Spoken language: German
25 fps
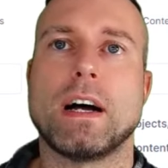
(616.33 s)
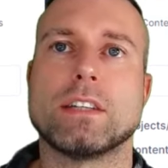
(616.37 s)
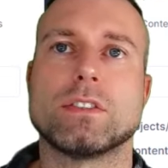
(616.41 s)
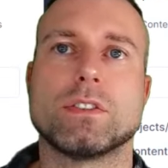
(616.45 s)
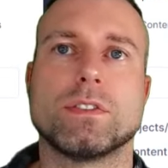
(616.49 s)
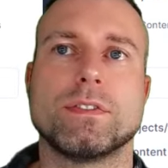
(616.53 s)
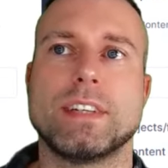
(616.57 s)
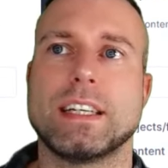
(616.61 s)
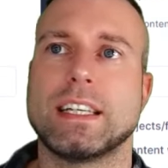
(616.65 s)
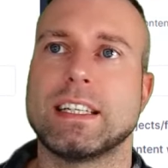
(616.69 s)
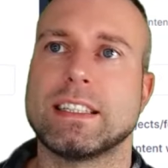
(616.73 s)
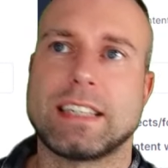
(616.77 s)

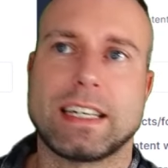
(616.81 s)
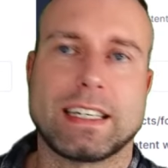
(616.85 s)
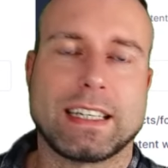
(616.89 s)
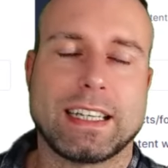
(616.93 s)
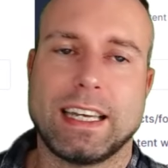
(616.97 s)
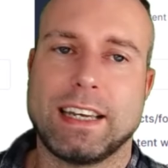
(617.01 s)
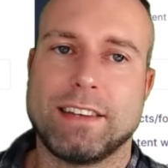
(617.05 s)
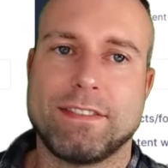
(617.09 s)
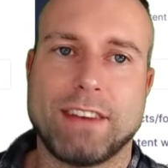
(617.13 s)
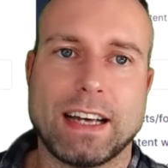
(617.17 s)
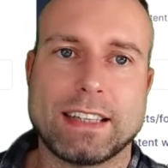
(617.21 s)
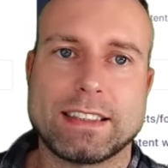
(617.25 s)
Also wie
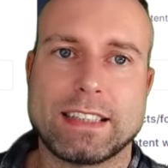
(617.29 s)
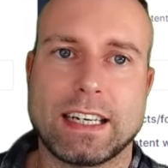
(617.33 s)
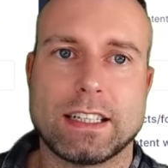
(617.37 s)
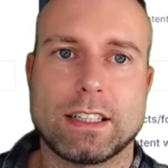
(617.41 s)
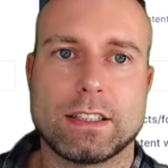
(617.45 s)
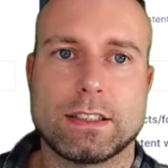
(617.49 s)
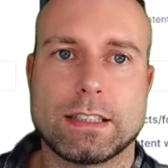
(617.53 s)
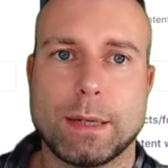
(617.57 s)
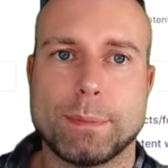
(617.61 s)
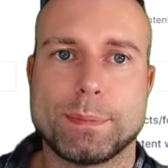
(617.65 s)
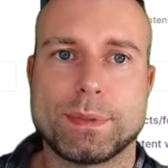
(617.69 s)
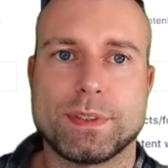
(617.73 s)
gesagt, ich weiß gar
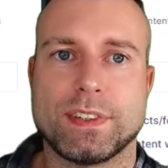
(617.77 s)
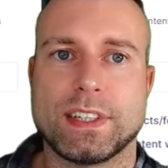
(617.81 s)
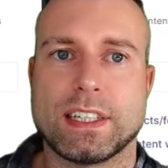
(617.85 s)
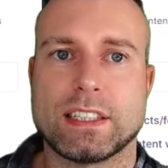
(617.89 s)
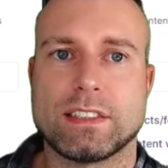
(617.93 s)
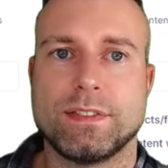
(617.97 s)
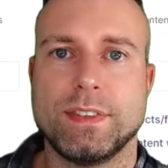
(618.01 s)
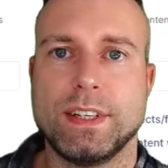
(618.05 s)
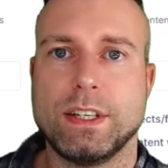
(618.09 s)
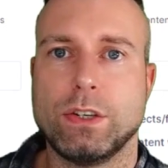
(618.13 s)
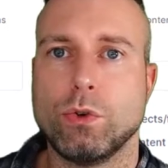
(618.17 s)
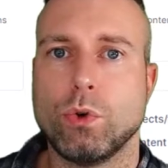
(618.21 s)
nicht, selbst wenn
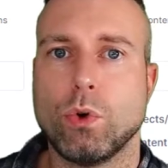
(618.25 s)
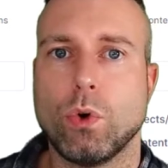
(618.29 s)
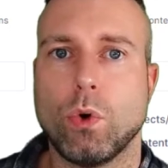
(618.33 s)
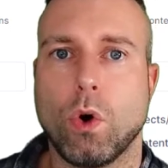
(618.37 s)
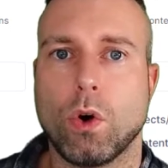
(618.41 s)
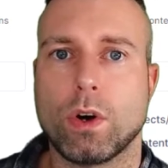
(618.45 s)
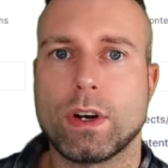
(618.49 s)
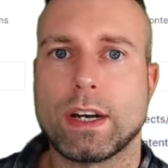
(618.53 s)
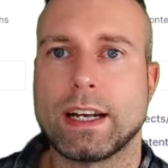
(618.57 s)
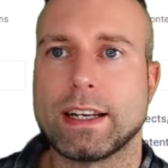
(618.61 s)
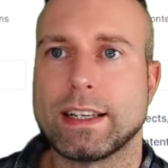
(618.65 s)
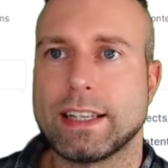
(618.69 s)
das Video
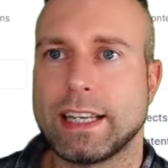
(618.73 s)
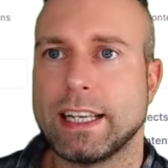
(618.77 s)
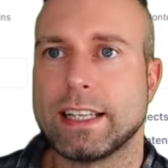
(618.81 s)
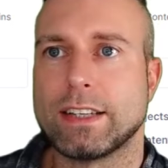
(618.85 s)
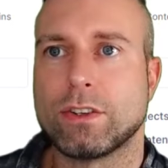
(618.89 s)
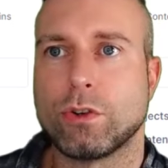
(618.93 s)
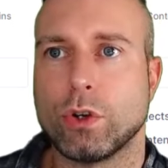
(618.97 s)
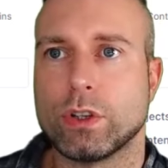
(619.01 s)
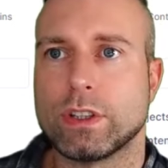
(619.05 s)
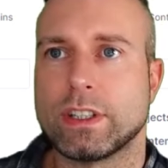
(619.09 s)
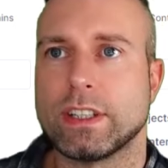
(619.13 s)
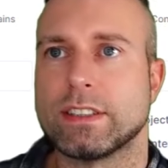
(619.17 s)
online
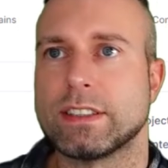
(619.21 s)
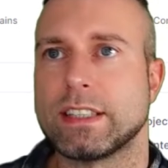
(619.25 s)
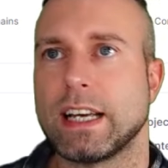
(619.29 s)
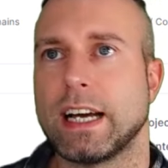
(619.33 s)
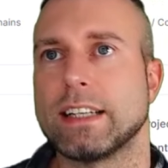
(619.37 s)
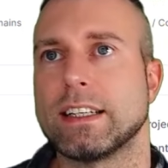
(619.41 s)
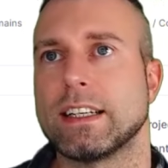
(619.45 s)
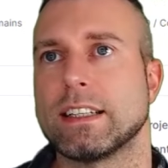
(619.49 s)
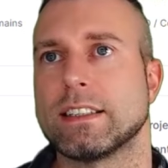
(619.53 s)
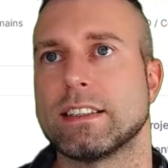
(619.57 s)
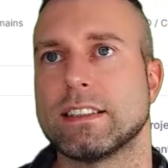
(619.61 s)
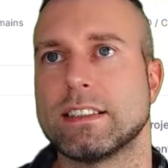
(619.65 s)
geht, könnte es
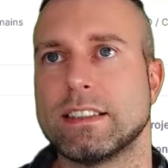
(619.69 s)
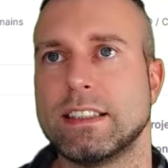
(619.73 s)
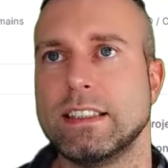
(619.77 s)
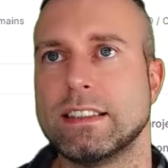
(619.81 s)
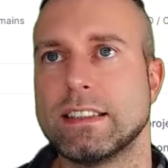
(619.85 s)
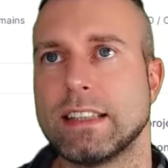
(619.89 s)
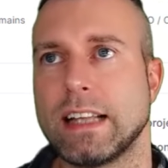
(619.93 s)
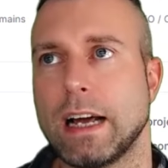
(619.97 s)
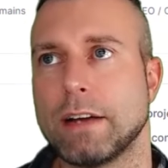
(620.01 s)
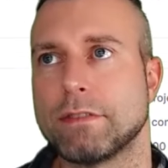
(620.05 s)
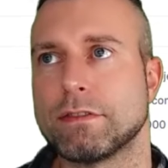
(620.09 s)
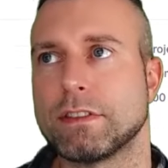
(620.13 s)
sein, dass es
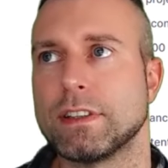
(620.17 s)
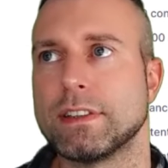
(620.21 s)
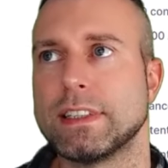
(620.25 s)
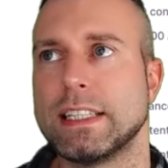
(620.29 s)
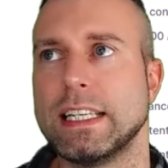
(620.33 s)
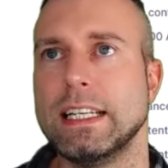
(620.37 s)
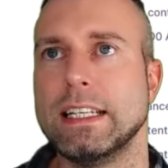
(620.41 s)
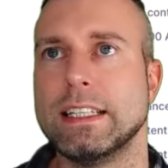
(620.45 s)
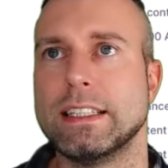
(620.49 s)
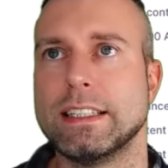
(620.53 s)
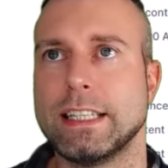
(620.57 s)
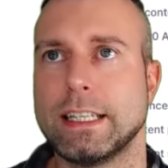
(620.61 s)
diesen Lifetime
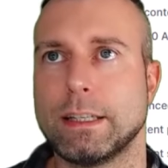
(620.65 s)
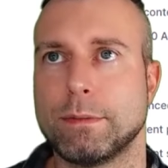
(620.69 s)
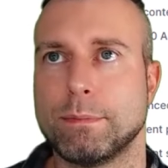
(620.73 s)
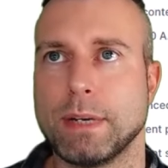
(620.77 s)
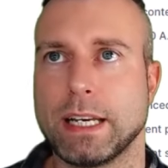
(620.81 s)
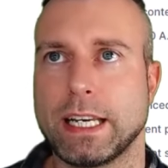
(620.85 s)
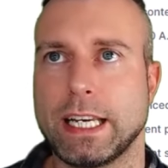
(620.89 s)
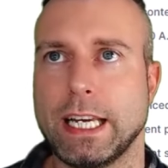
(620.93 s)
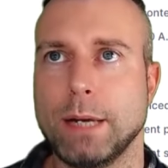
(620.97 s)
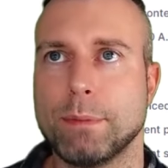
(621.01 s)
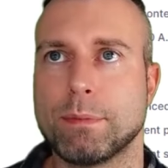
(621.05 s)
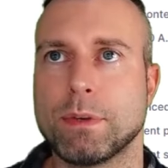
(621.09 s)
Deal nicht
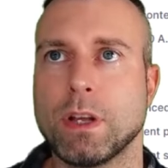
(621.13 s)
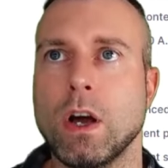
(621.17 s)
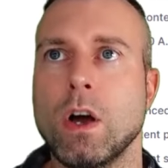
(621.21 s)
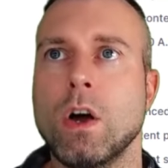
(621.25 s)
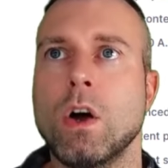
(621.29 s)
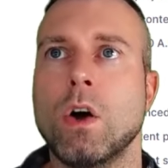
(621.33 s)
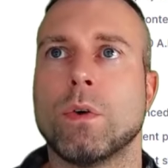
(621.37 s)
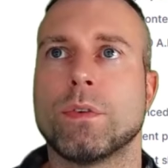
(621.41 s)
mehr gibt.